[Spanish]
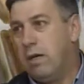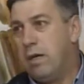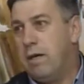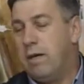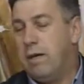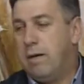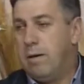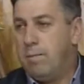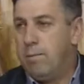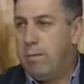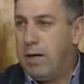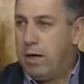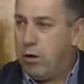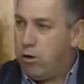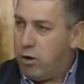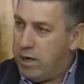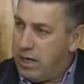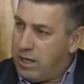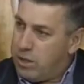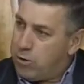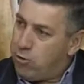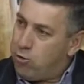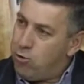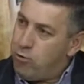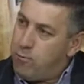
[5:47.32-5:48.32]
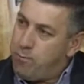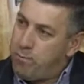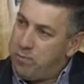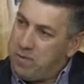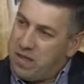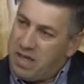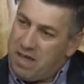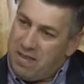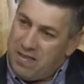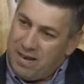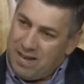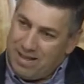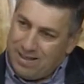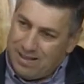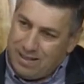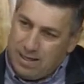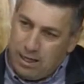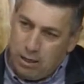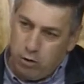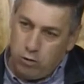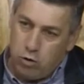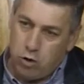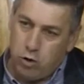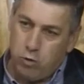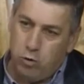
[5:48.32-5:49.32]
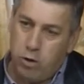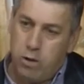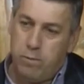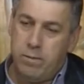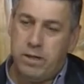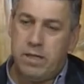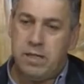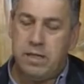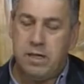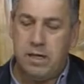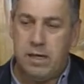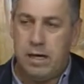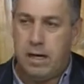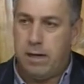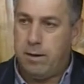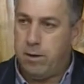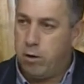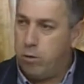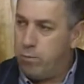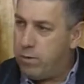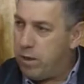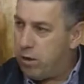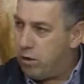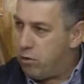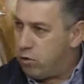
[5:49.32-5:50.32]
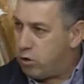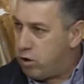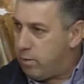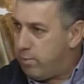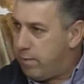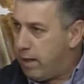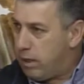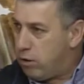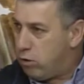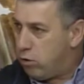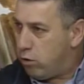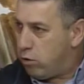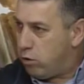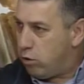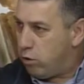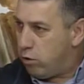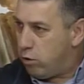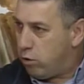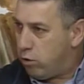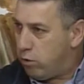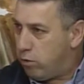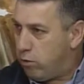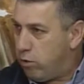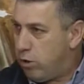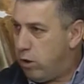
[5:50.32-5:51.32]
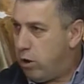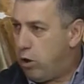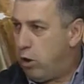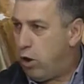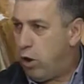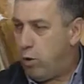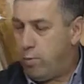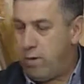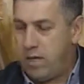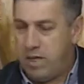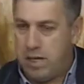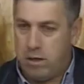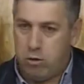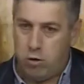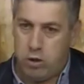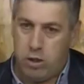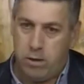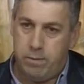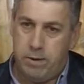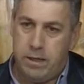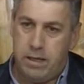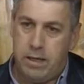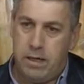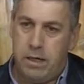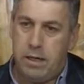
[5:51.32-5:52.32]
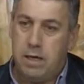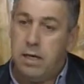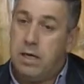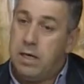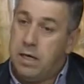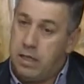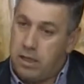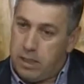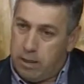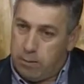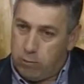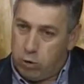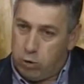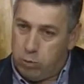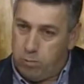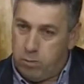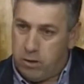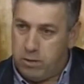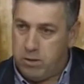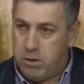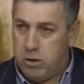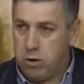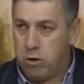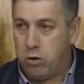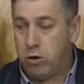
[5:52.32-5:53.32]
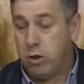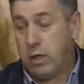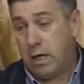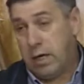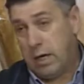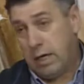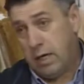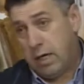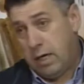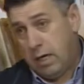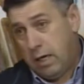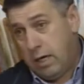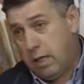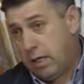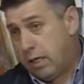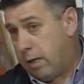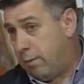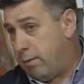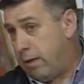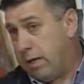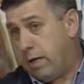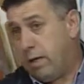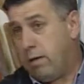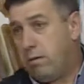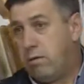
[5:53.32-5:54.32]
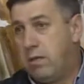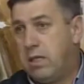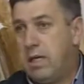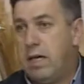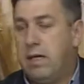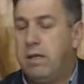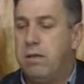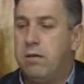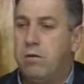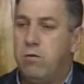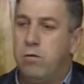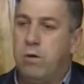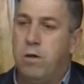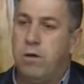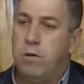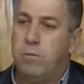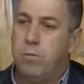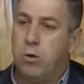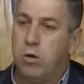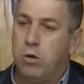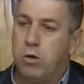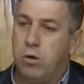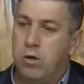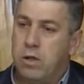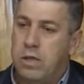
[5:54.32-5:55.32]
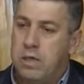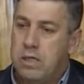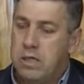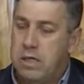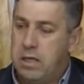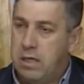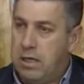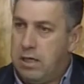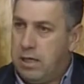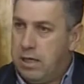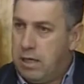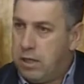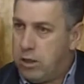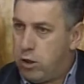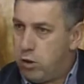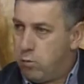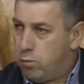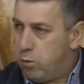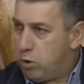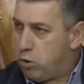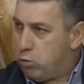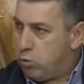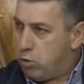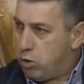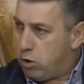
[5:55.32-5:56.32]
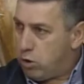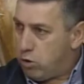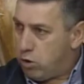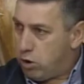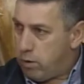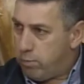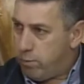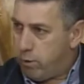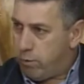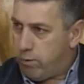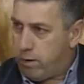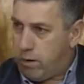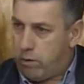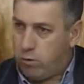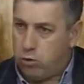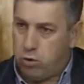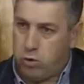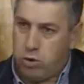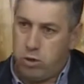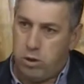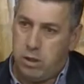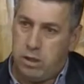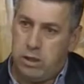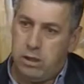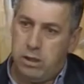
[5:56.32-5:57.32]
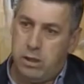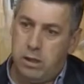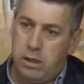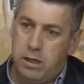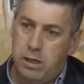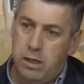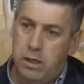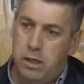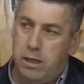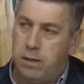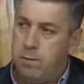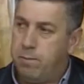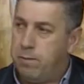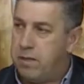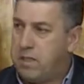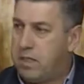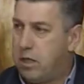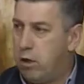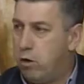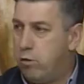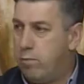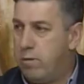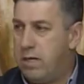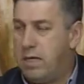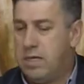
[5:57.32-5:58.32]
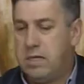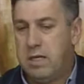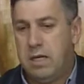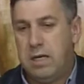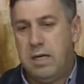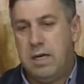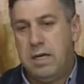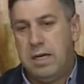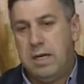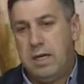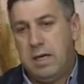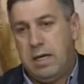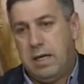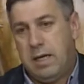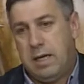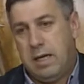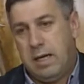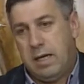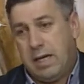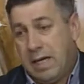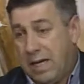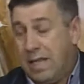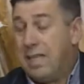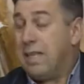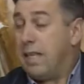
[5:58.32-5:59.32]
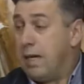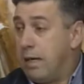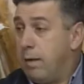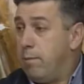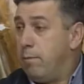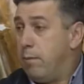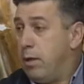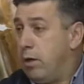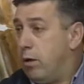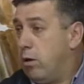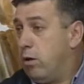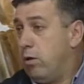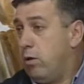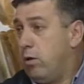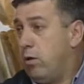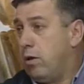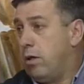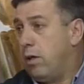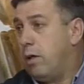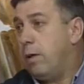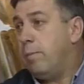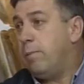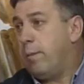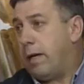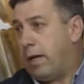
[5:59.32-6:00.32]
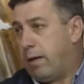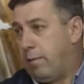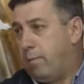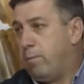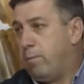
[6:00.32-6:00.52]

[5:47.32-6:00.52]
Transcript: mejorar eso y adelantarlo seguramente a comienzos de mayo o, mediados de abril y tenemos previsto otra. Y también ya, de una vez por todas, esos presupuestos aprobados eh, el pasado mes eh, que entren en vigor y para